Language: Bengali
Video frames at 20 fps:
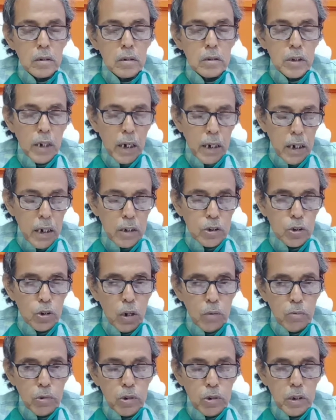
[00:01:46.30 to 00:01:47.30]
জ্যাংড়া
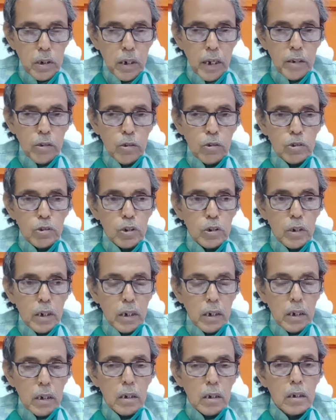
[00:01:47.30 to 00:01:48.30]
জোড়া মন্দির এই
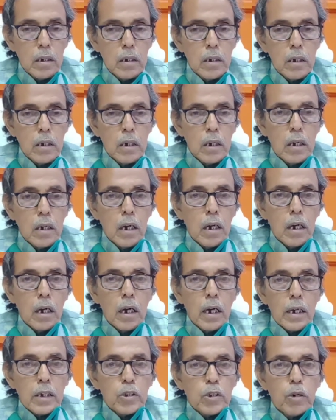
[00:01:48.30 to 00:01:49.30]
অংশটাকে
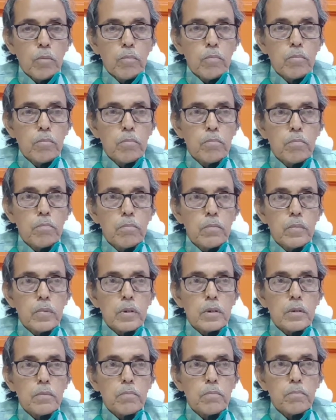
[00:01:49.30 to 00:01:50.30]
একদম
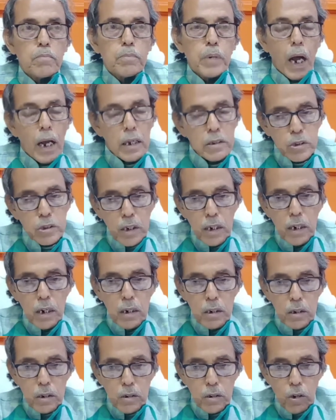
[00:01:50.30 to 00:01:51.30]
প্রায়
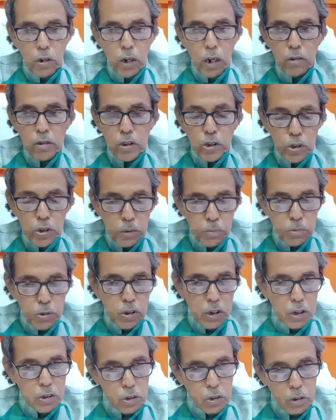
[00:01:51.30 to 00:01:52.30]
সিল্ড করা হয়েছে
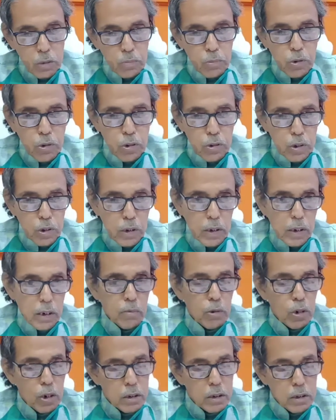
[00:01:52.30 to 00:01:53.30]
প্রশাসনের পক্ষ থেকে এটা
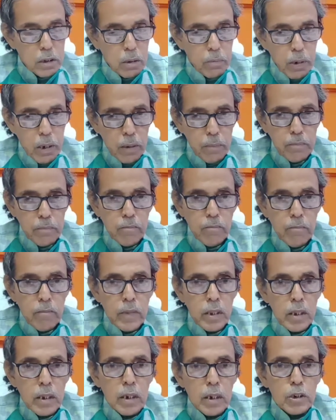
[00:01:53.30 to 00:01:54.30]
বলা যেতে পারে
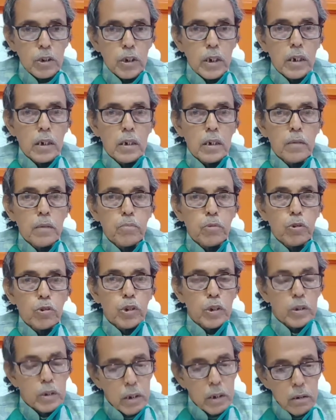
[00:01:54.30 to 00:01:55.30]
সেখানে
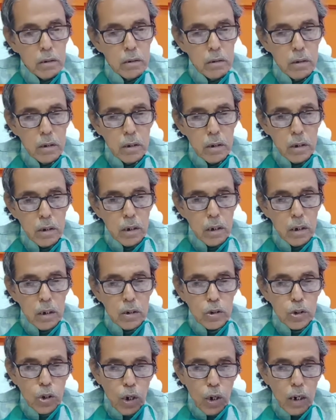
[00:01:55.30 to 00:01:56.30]
প্রতিদিন
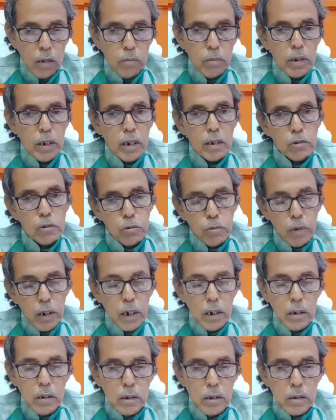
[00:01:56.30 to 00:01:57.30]
সকাল বিকেল
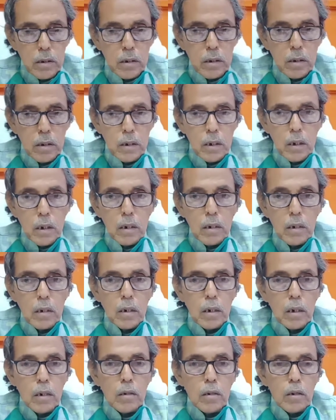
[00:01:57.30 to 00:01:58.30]
দুবেলা
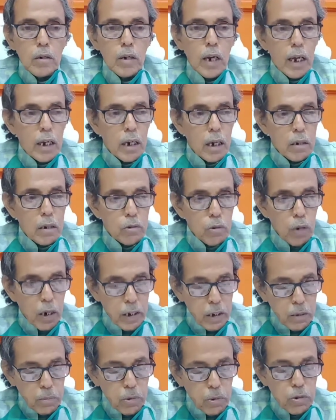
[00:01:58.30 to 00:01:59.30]
এলাকা
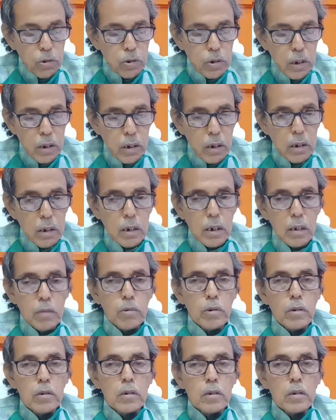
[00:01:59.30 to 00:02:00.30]
ওয়ার্ডের পক্ষ থেকে
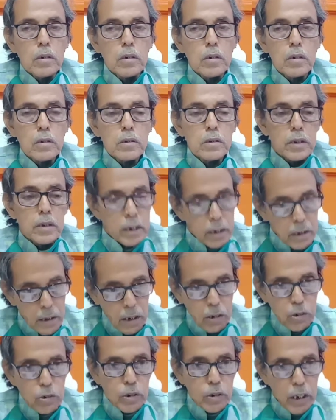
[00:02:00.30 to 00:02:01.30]
এবং
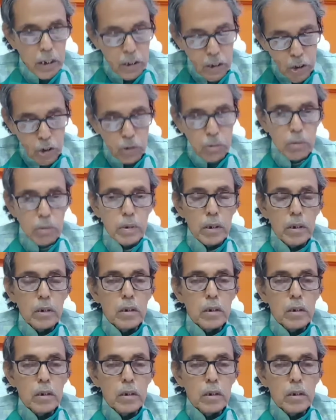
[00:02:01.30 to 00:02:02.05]
সেন্ট্রালীয় কেন্দ্রীয়ভাবে